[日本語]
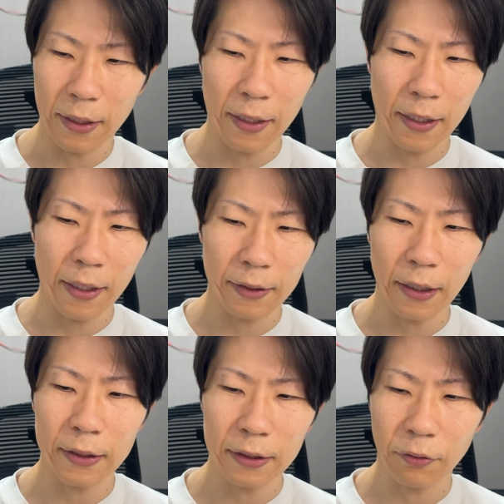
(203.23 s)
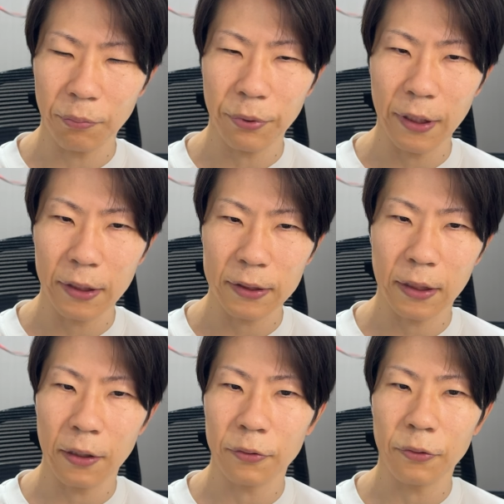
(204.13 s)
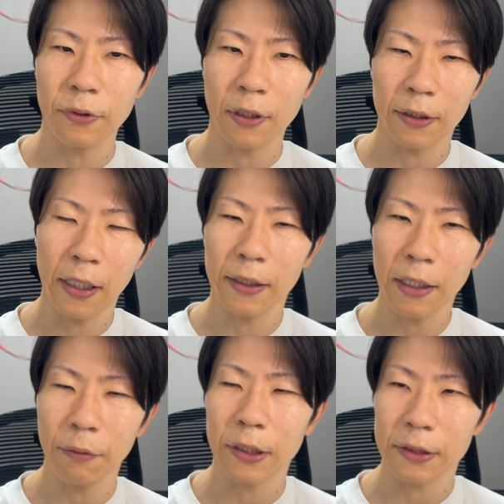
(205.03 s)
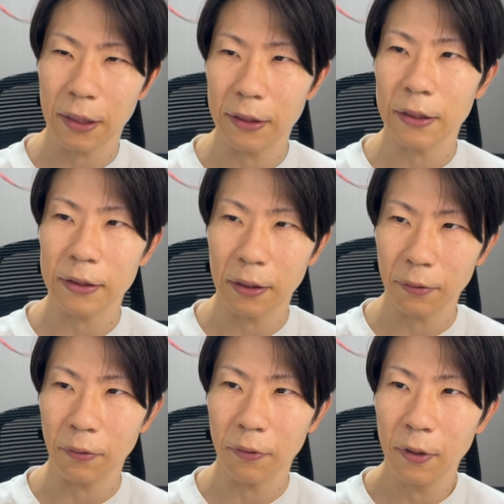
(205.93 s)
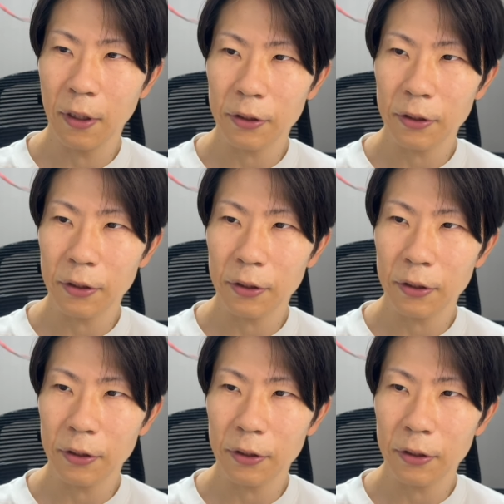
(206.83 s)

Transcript: えー、対してコンプレックスがあるというよりかなないわけじゃないんですけど、